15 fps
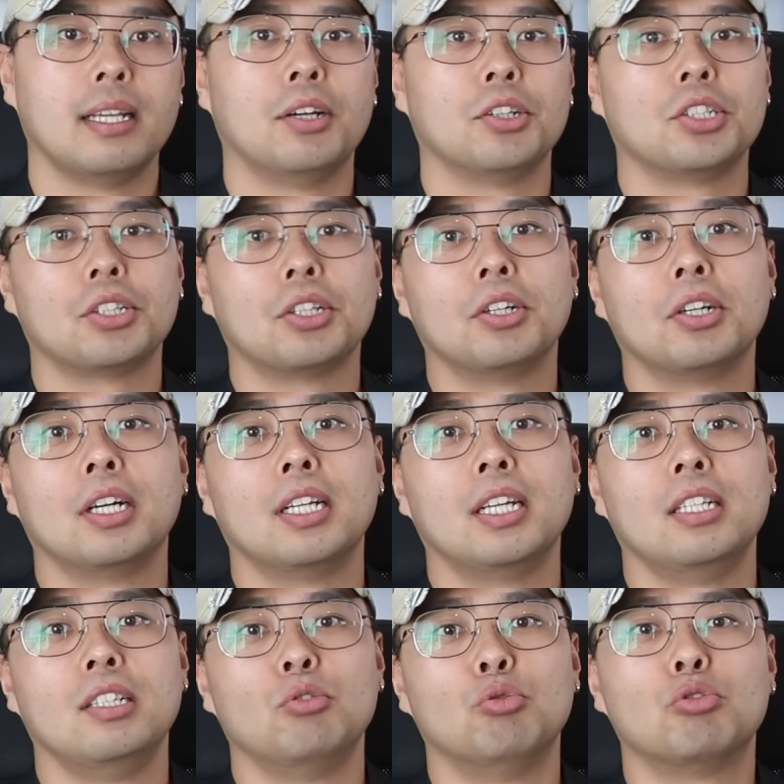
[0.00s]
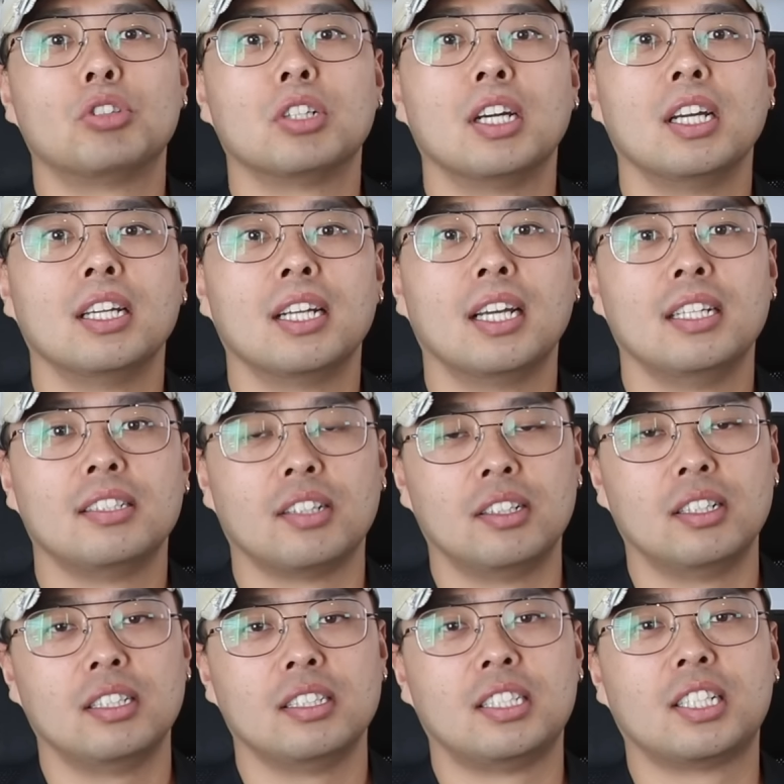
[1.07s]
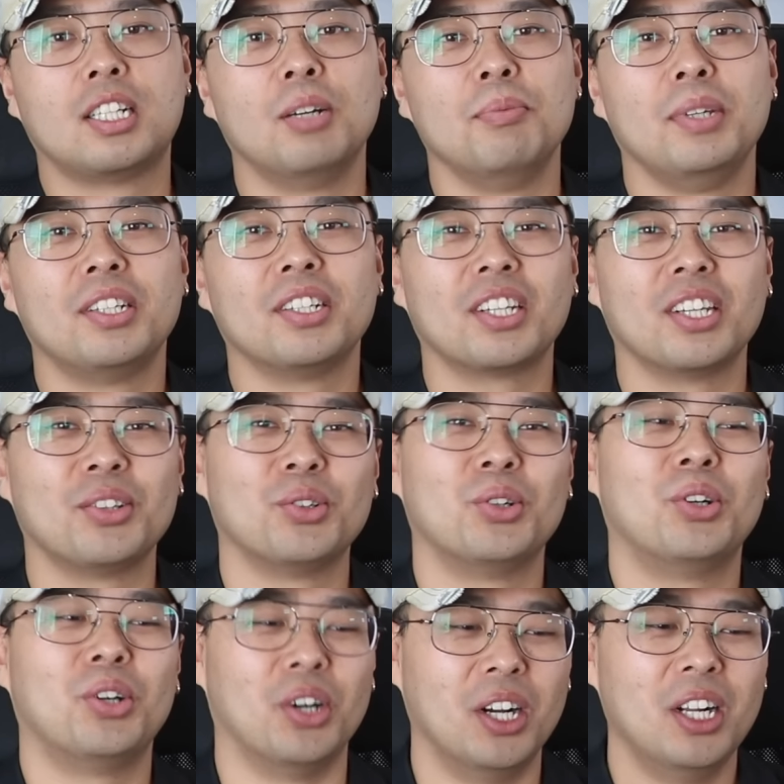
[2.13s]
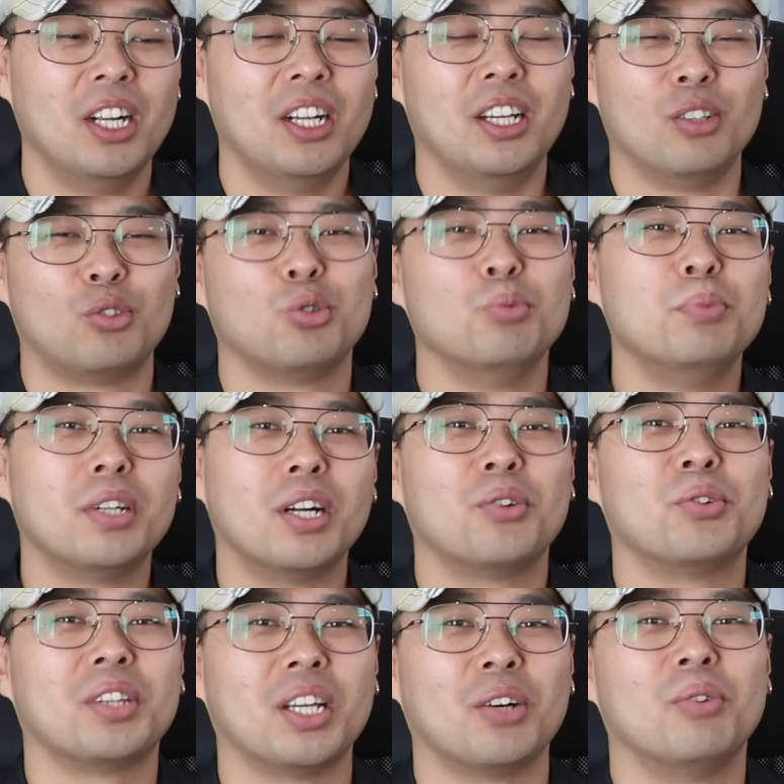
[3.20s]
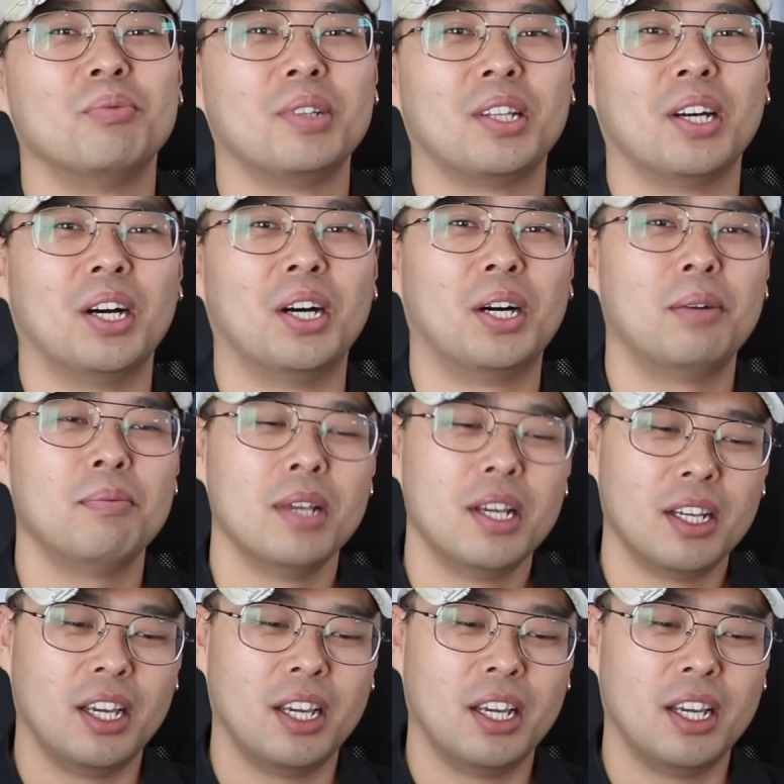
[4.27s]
예, 어쨌든 간에 이 우크라이나에서는 지금 이렇게도 예, 준비를 하고 있다고 합니다.